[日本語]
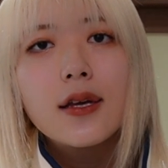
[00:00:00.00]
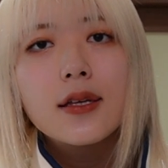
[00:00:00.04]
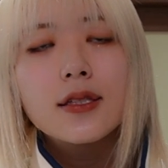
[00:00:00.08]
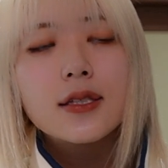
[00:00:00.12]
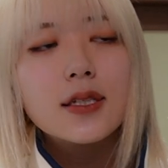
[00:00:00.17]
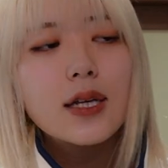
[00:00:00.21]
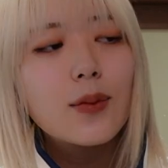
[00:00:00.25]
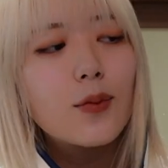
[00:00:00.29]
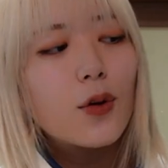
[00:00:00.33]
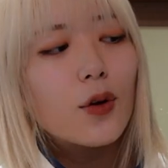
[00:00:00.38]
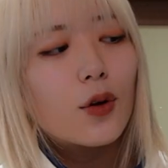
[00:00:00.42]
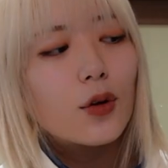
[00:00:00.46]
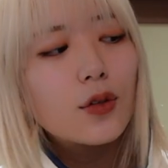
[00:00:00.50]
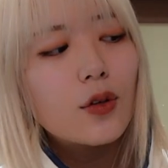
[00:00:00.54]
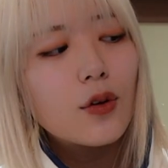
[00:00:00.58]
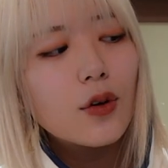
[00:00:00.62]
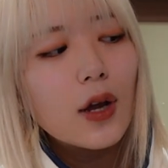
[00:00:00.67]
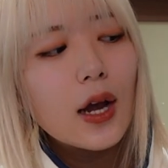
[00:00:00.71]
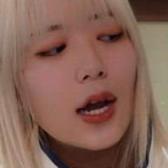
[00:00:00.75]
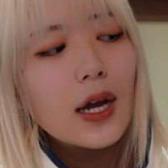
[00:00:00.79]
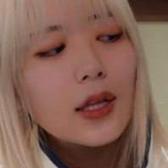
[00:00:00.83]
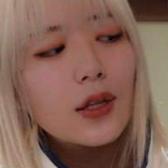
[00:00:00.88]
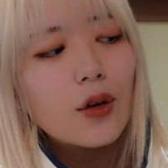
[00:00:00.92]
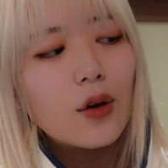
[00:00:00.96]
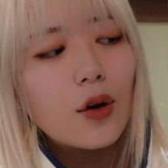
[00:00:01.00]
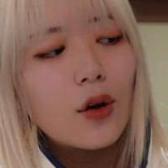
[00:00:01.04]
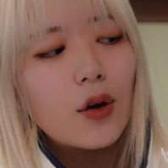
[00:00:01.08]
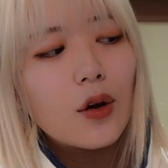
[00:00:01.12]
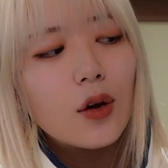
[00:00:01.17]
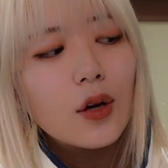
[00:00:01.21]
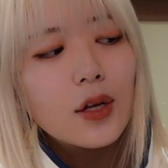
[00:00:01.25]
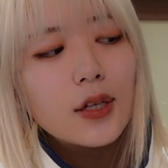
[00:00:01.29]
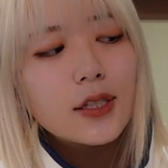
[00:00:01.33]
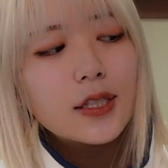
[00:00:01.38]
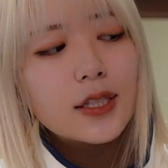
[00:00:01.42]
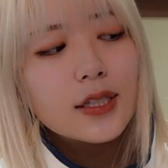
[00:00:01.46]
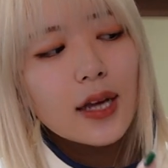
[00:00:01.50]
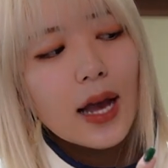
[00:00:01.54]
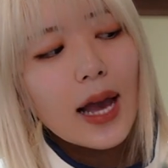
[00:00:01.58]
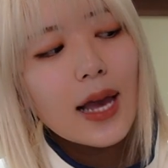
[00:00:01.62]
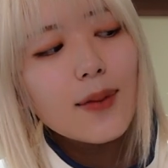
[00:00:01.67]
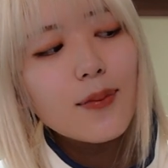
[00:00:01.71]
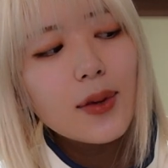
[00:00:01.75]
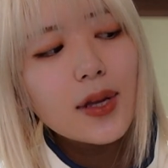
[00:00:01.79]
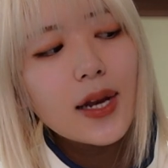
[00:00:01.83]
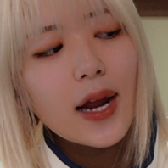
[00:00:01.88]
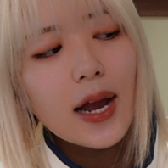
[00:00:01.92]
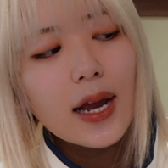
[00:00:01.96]
しかもこのカード、近い
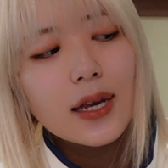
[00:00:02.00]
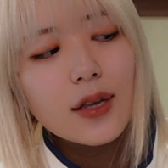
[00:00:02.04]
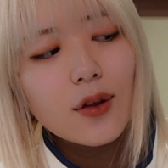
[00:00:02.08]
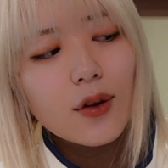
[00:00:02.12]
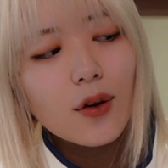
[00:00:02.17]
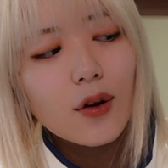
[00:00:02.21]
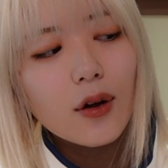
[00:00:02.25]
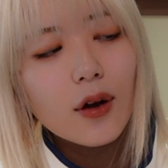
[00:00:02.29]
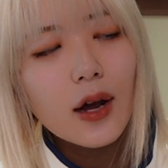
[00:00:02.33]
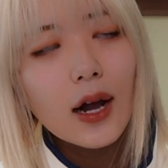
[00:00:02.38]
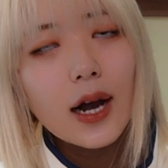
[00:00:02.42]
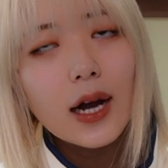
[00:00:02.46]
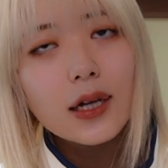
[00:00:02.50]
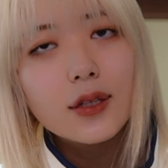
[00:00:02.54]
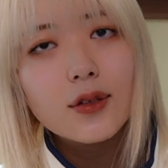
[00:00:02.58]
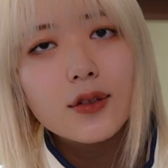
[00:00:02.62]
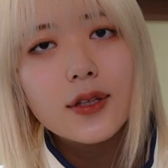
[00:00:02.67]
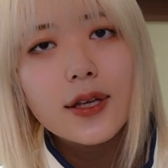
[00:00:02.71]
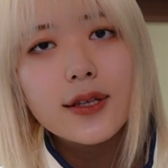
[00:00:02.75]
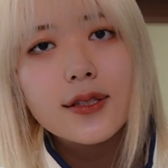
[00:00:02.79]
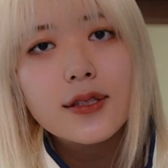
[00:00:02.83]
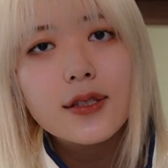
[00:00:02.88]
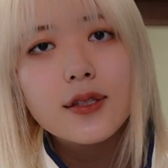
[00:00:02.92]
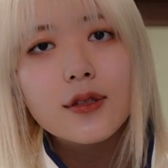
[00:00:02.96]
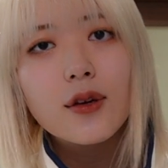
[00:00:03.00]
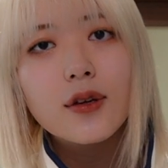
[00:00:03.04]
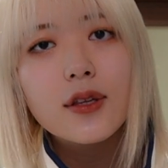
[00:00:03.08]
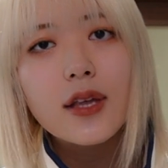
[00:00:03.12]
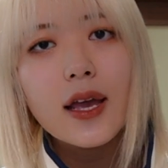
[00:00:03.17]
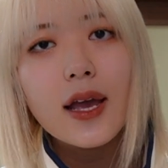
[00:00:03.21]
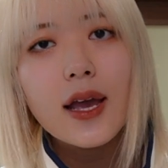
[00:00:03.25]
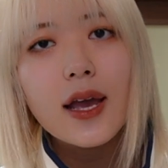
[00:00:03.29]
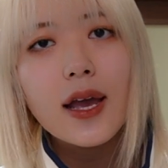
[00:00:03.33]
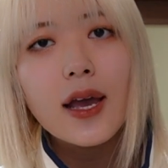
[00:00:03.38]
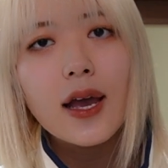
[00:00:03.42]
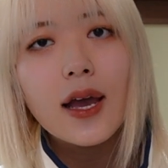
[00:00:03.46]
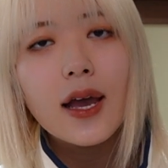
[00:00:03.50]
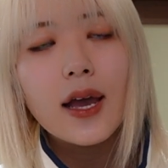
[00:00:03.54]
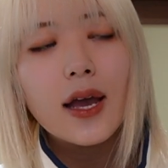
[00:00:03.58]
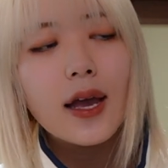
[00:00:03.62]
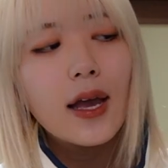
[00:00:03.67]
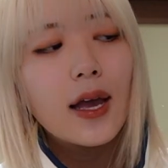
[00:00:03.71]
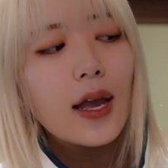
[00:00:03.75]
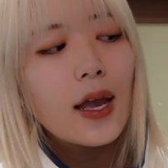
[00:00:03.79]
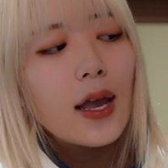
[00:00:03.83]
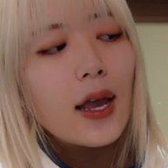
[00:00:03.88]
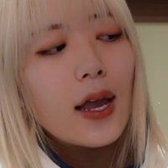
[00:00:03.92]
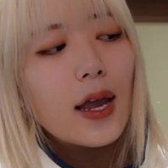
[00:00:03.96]
未来のカードですので、
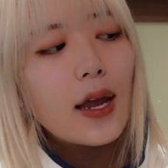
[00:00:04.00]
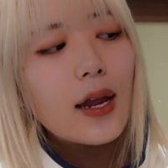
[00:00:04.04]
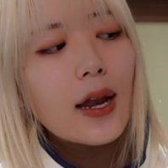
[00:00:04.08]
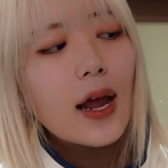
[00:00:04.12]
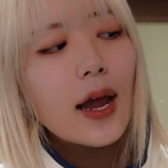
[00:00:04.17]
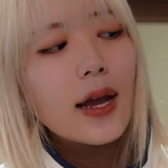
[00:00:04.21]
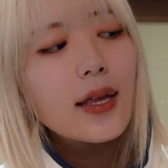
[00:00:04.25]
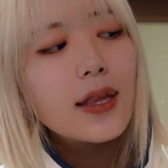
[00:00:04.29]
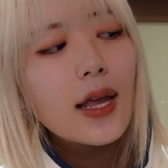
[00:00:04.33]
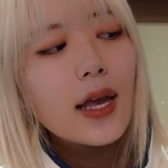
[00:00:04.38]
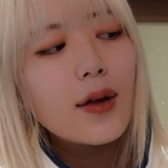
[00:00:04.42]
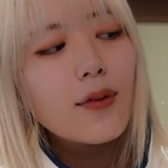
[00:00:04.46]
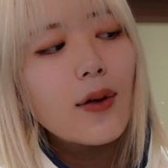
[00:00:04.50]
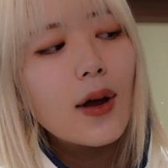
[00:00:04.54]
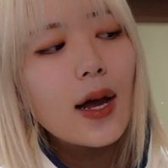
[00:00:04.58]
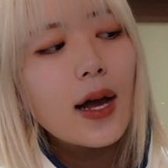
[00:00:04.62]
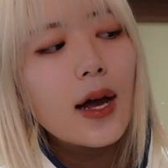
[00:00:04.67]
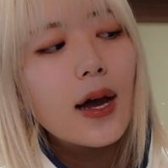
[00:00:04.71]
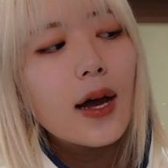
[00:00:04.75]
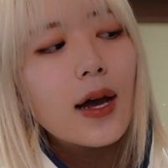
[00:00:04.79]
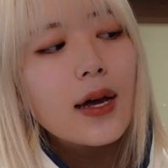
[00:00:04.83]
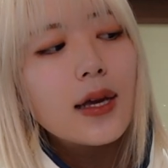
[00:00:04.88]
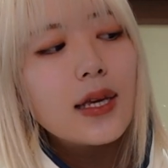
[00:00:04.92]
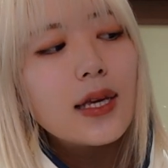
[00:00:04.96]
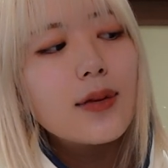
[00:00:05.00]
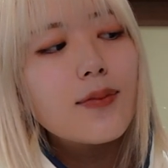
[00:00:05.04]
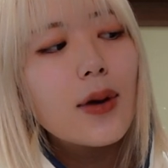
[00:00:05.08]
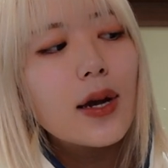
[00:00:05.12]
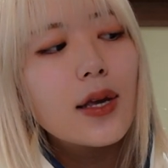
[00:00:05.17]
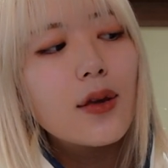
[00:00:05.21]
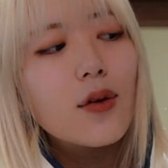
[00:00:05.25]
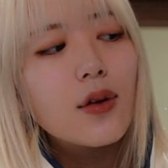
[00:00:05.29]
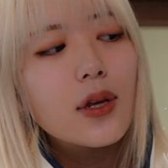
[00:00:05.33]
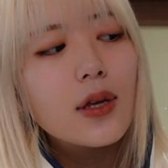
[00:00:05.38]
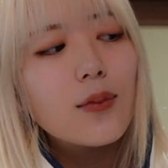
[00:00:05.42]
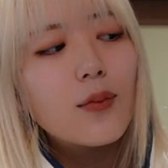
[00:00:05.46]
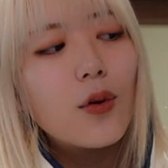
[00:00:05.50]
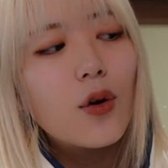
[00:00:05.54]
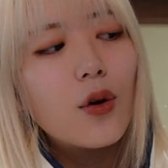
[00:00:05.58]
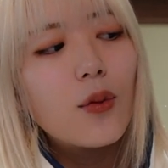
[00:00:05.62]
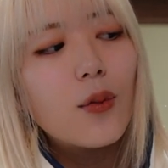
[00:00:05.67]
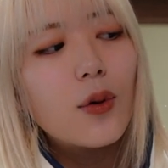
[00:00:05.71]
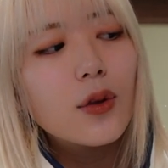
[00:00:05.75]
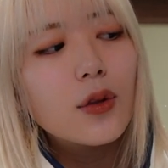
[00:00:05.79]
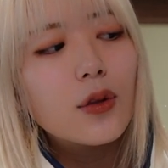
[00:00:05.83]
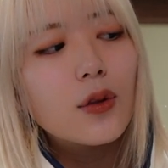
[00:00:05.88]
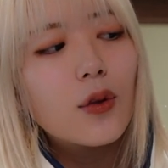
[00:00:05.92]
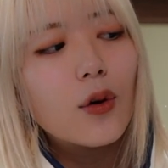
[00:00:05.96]
え来年は今よりも
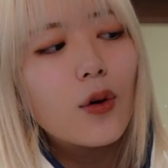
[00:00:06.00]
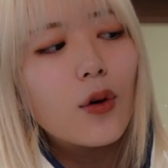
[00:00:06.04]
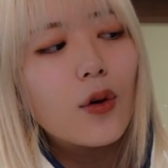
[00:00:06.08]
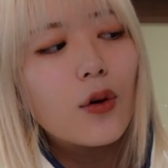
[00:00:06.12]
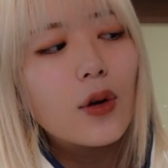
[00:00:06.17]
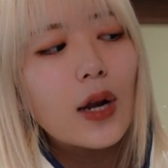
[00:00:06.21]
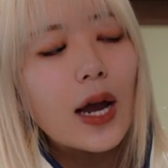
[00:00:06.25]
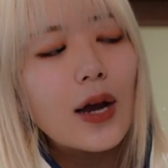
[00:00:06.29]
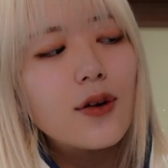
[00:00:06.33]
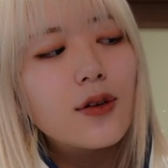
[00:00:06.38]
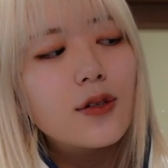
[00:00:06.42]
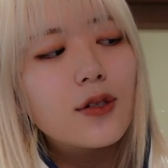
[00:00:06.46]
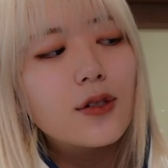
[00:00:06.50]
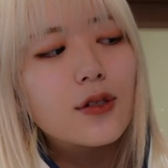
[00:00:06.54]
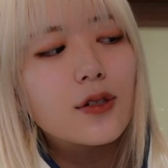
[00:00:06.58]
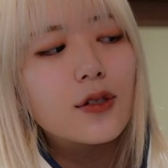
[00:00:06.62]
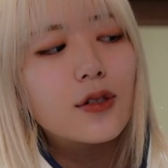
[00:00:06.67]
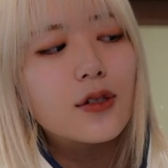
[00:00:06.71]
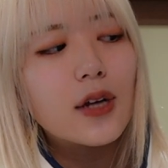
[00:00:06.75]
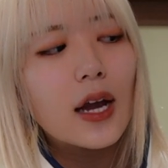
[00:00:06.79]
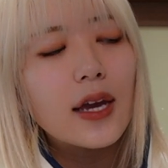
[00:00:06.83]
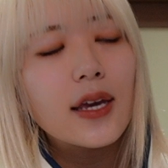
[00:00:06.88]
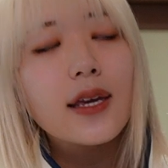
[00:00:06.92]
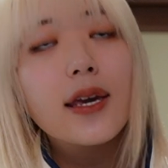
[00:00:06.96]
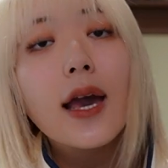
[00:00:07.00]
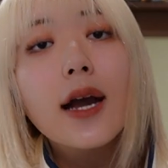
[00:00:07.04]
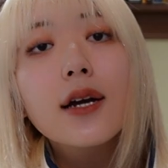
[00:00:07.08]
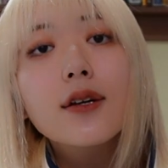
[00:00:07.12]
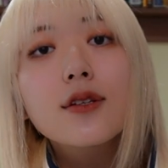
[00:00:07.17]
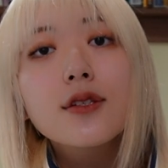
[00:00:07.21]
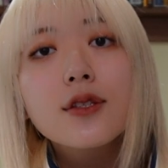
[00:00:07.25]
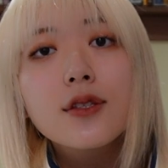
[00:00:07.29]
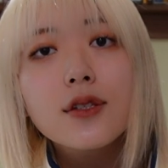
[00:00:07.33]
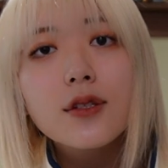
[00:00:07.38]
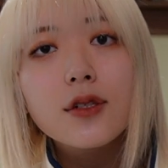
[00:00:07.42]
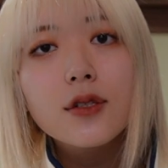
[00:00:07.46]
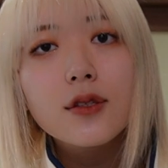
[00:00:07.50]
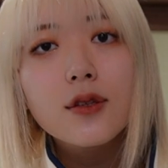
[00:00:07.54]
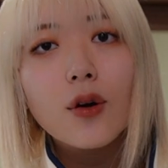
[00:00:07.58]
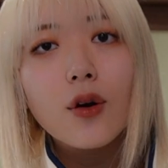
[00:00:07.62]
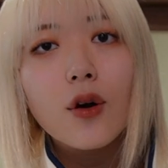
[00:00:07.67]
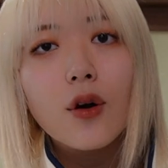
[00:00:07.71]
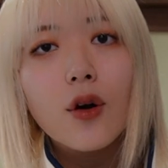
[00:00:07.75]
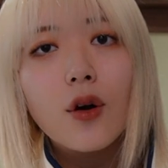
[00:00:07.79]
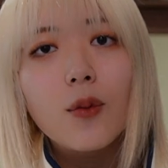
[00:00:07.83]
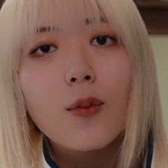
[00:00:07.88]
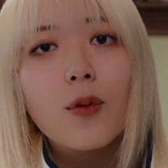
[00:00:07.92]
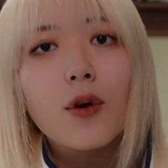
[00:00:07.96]
もっとラウル君が飛躍する
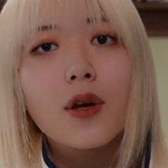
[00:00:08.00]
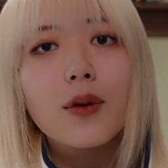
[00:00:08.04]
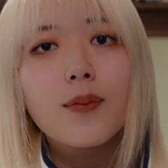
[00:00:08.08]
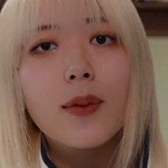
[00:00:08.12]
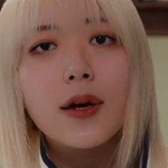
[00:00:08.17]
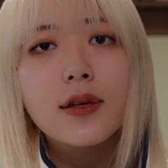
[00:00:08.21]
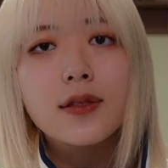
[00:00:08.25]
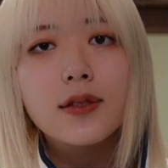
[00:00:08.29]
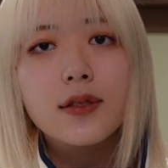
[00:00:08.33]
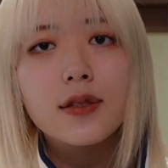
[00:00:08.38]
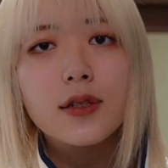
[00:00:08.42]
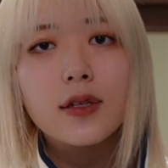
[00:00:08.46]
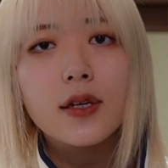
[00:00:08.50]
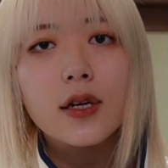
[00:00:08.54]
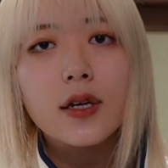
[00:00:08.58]
と思います。